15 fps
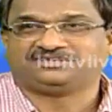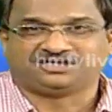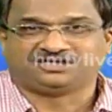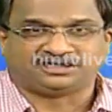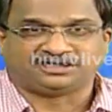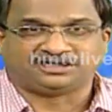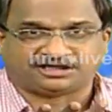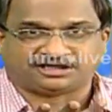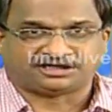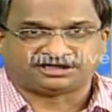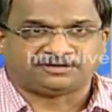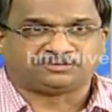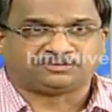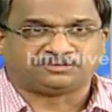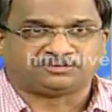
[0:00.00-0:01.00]
నాకు
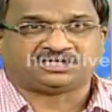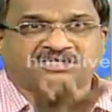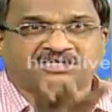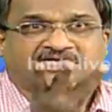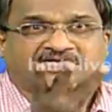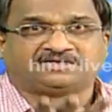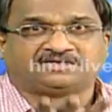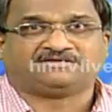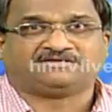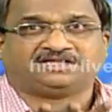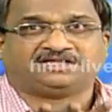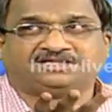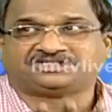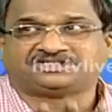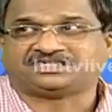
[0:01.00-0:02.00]
సెక్రటరీ మొత్తం నాకు రాసి
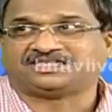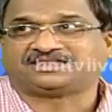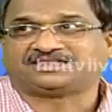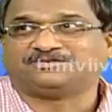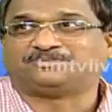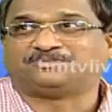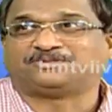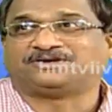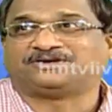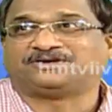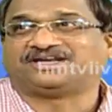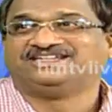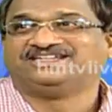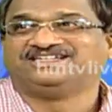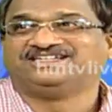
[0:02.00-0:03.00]
ఇవ్వాలని దీక్ష చేస్తా ఒప్పుకుంటారా